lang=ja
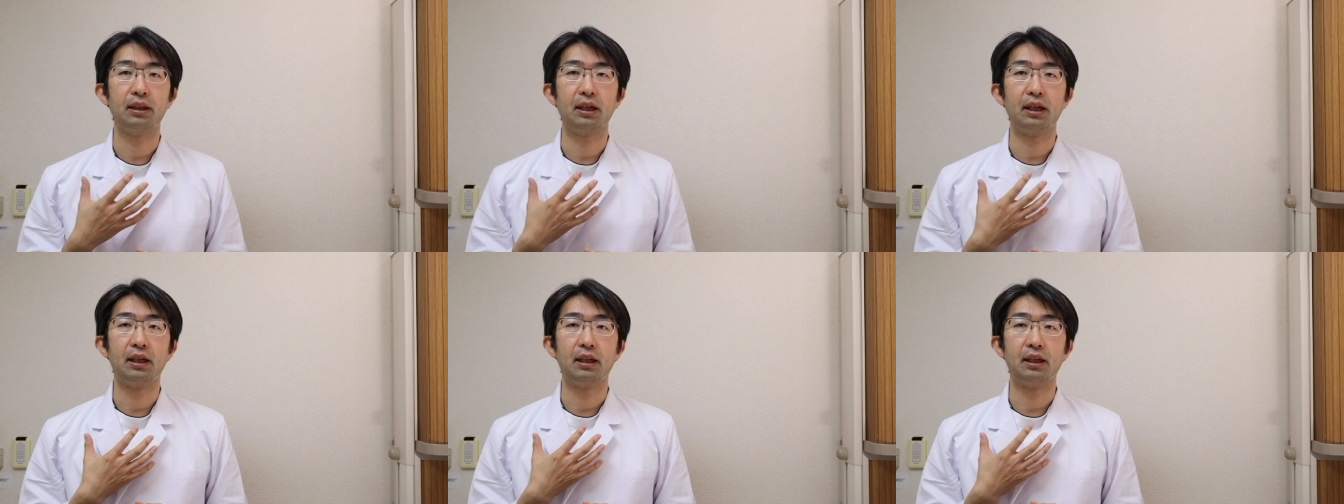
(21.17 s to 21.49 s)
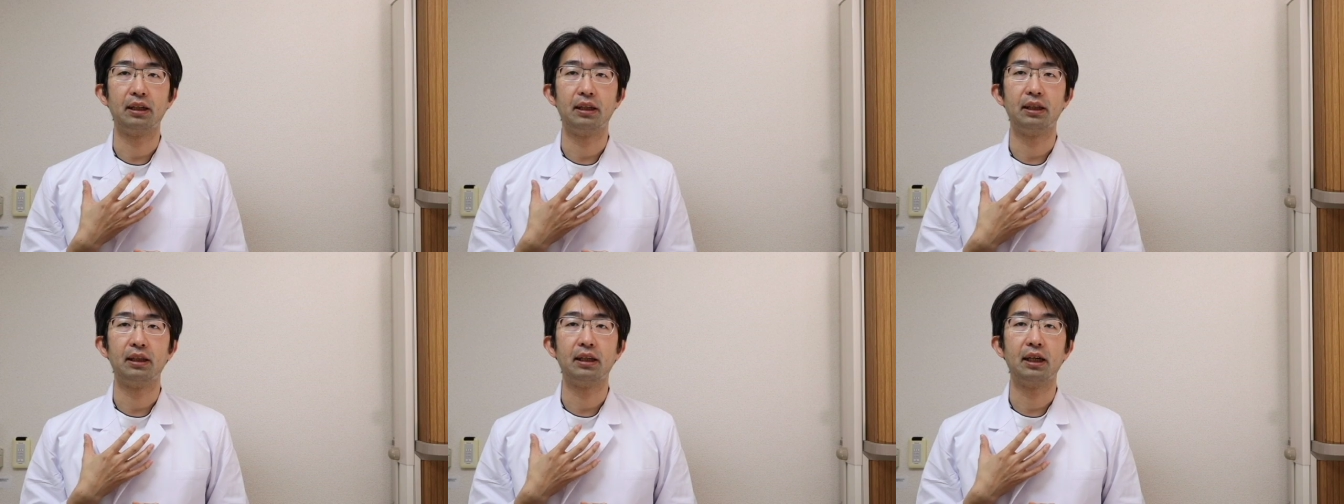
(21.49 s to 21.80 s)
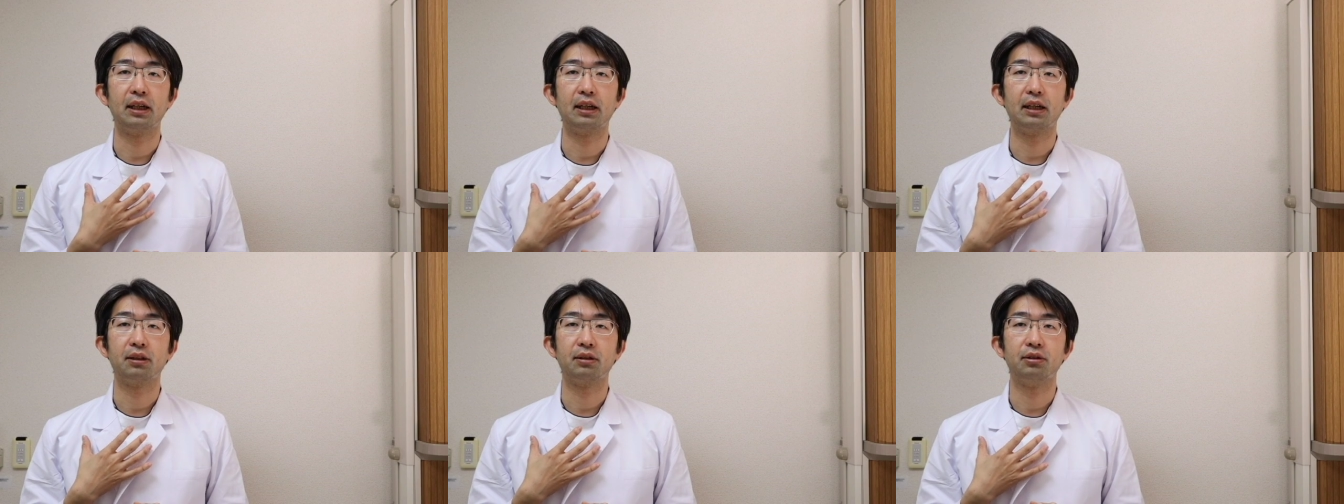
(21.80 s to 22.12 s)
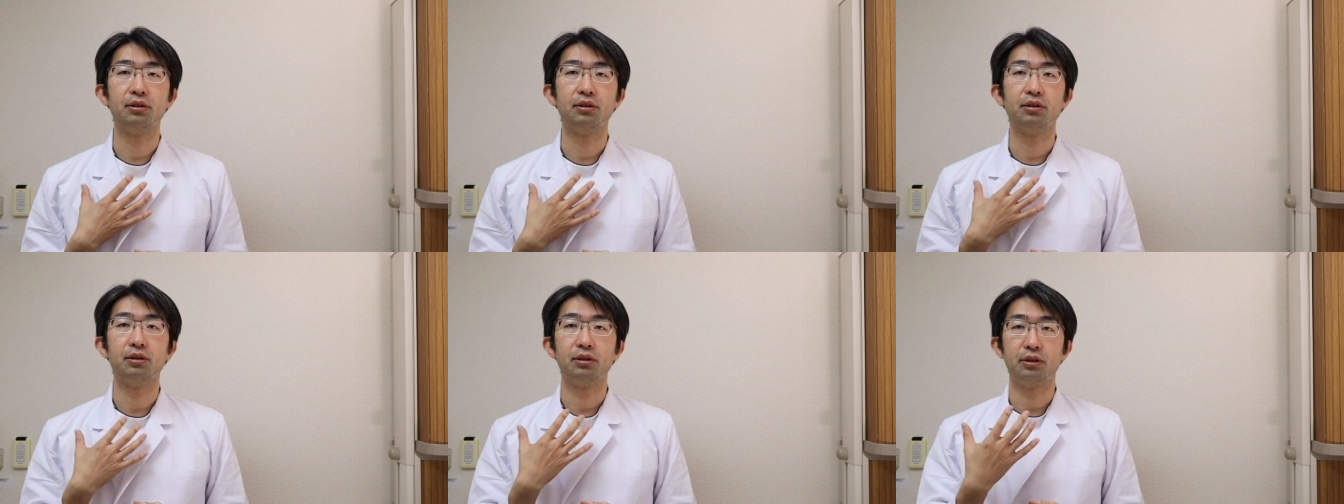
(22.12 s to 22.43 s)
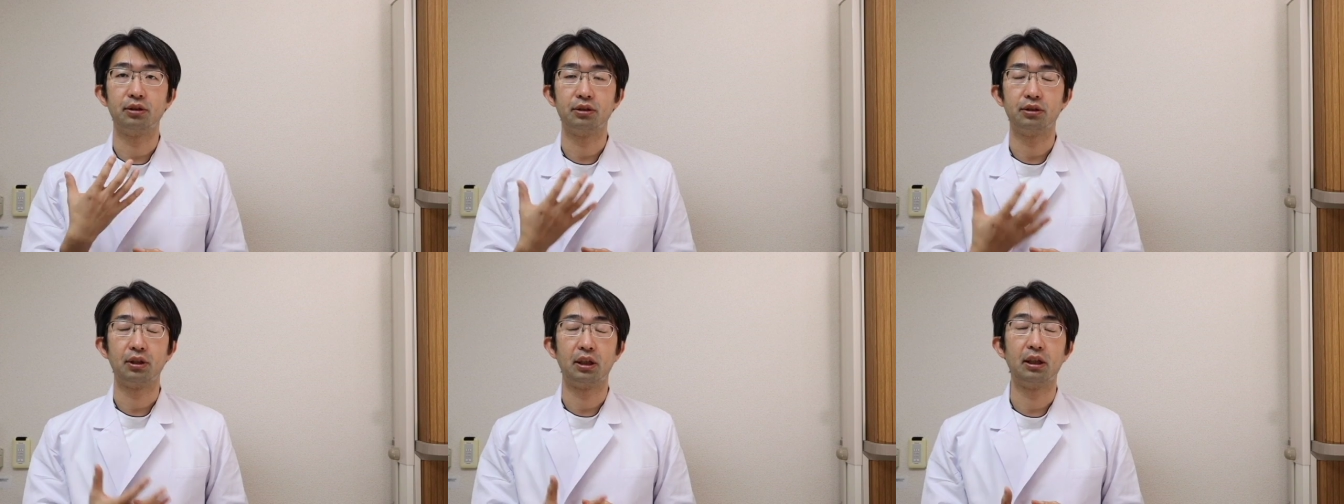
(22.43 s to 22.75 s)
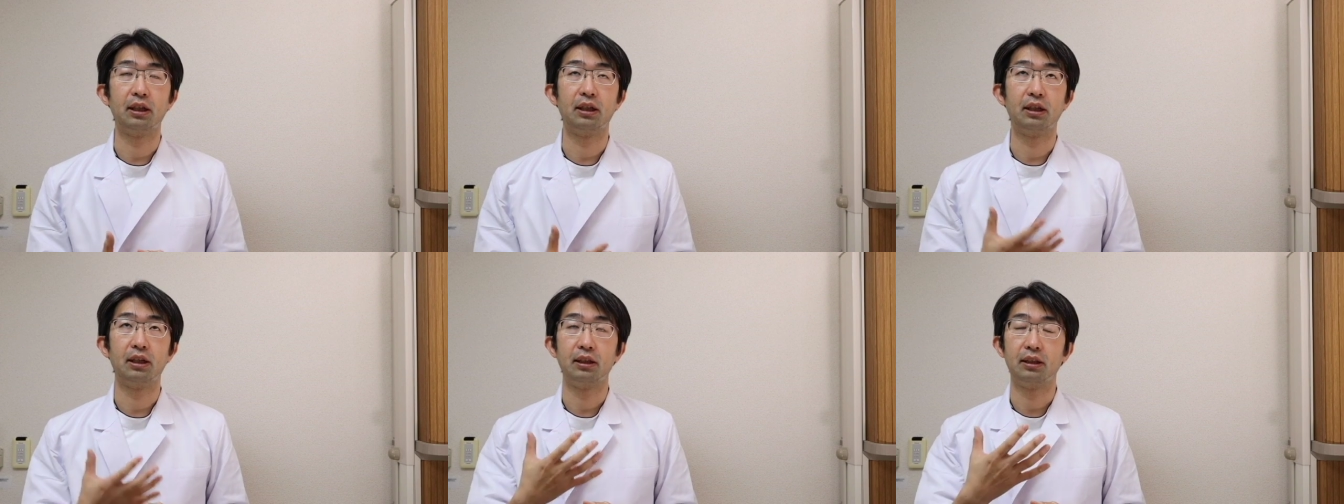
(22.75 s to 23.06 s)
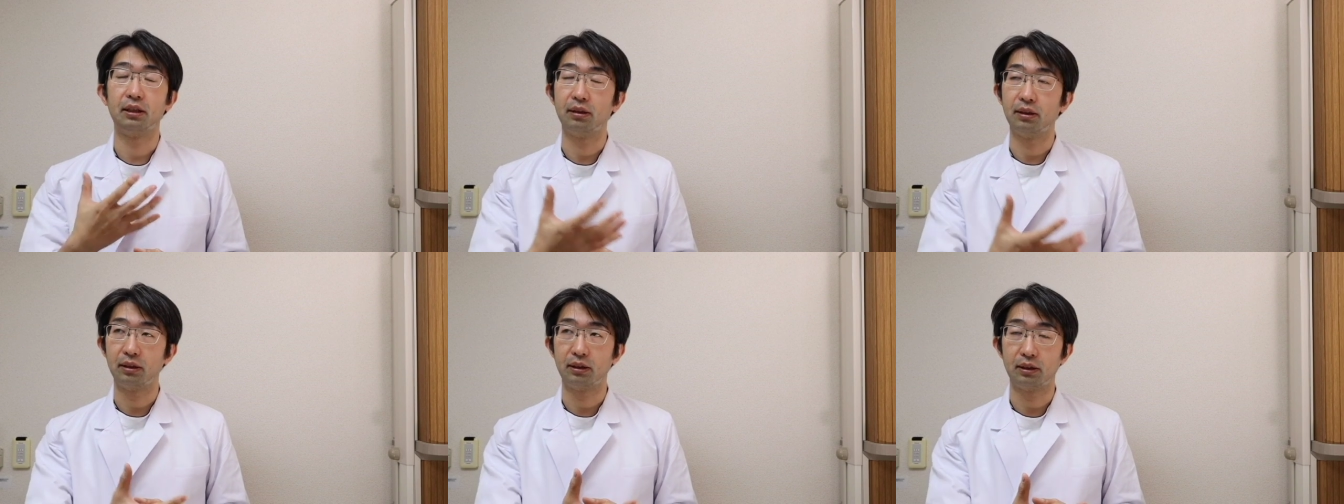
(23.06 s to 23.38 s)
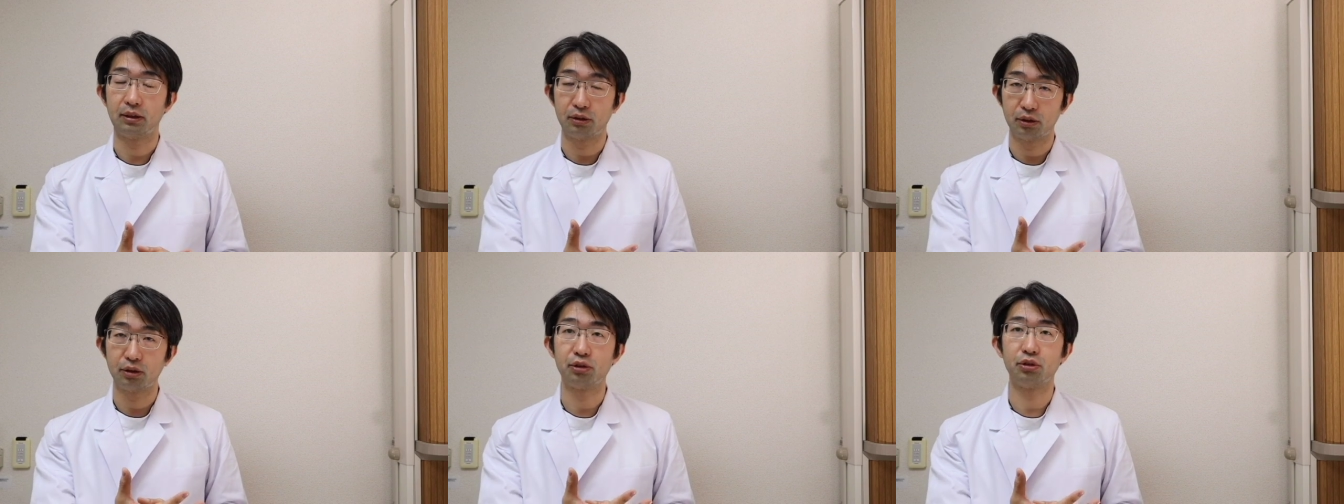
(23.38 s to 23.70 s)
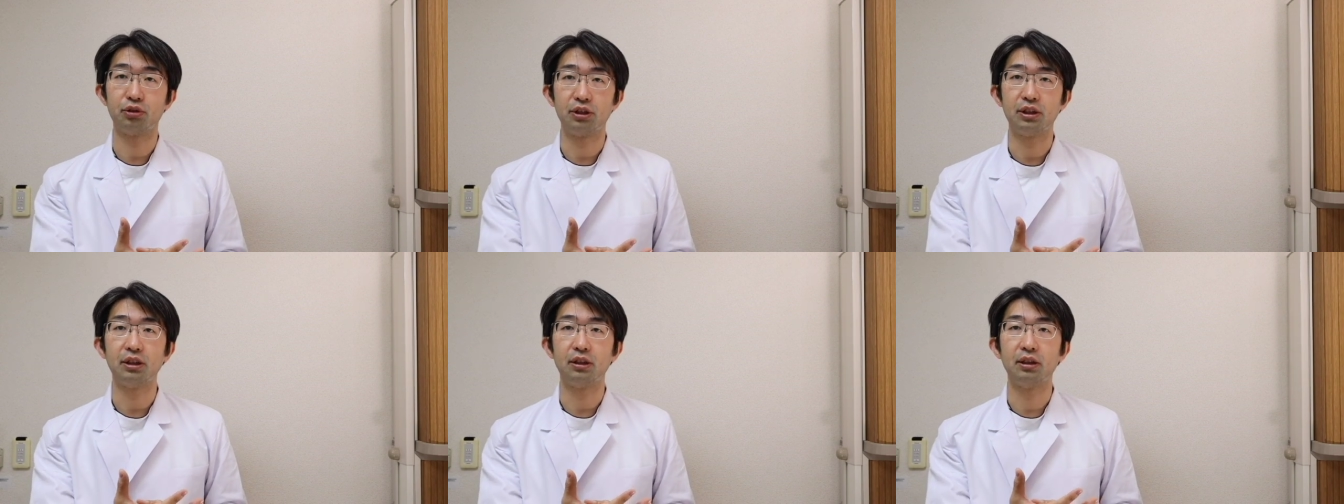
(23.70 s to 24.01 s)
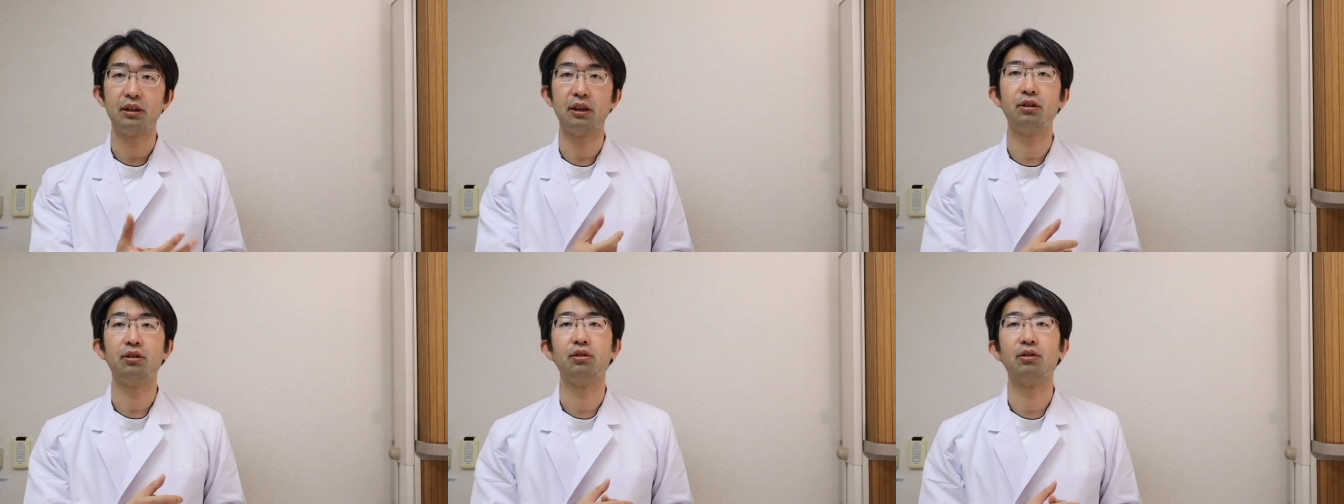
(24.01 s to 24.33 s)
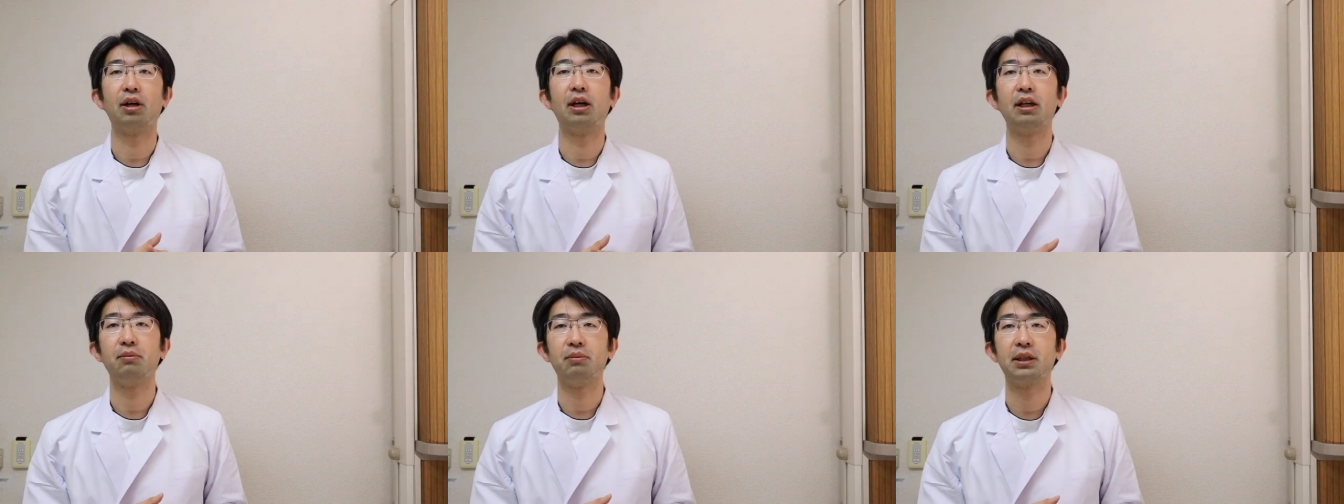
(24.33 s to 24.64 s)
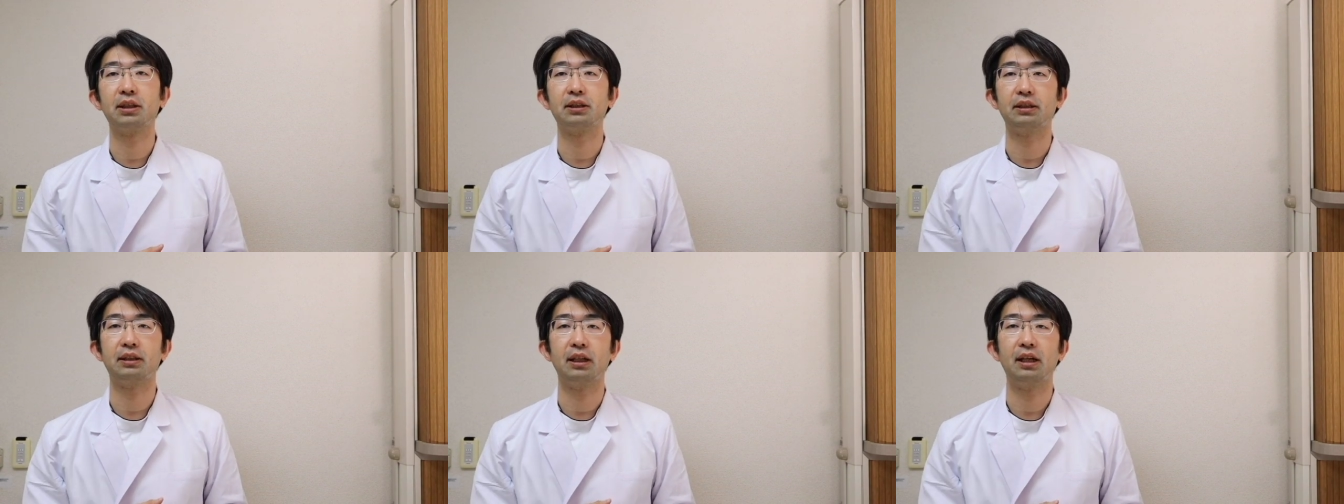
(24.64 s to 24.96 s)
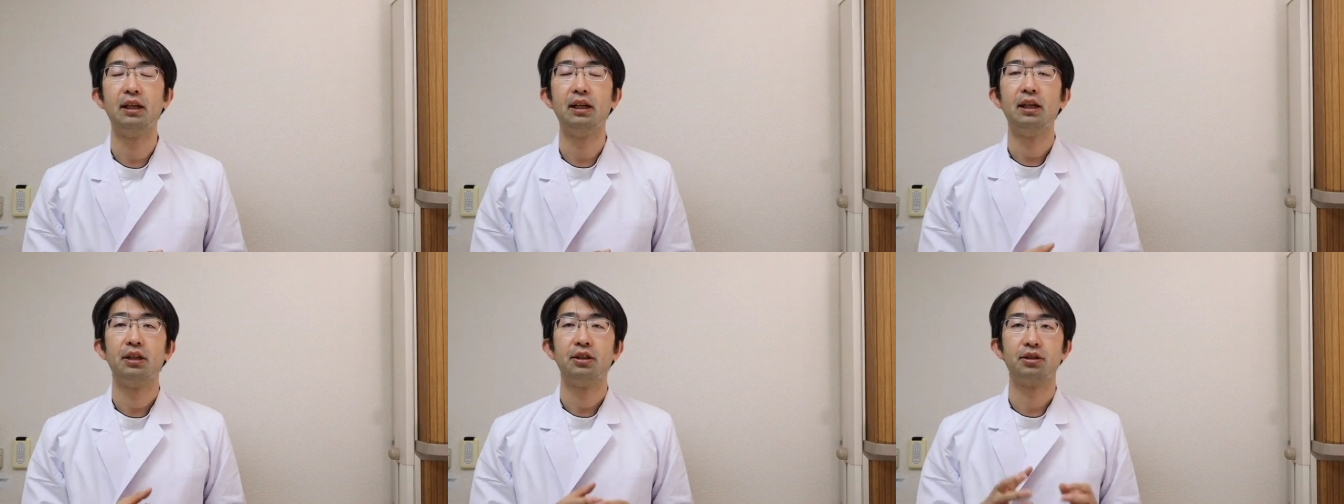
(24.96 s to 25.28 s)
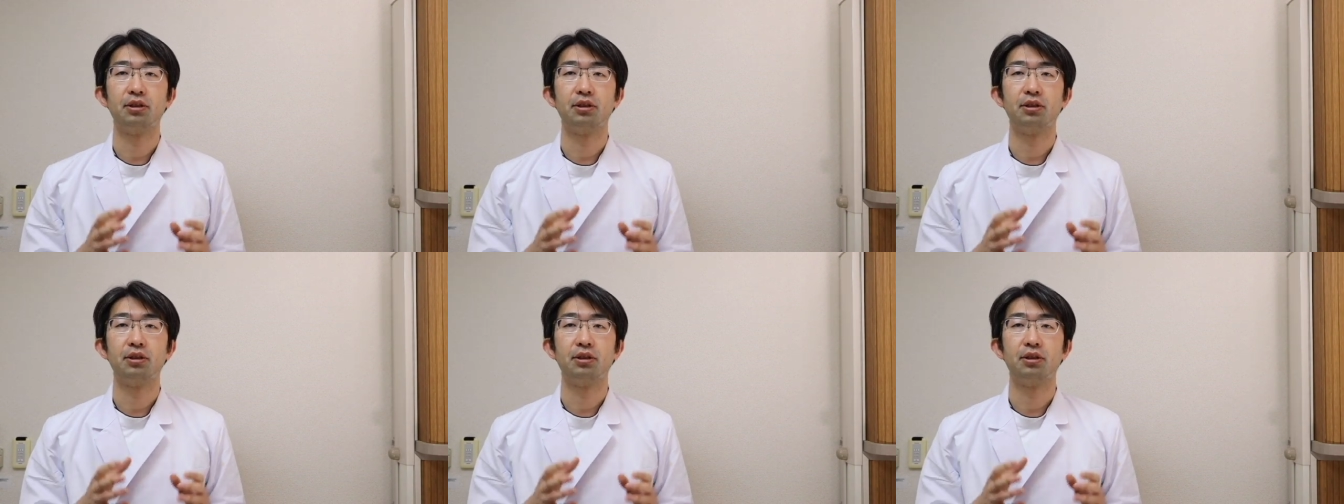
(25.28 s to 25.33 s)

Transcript: えー、大学、えー、出身っていうのがありまして、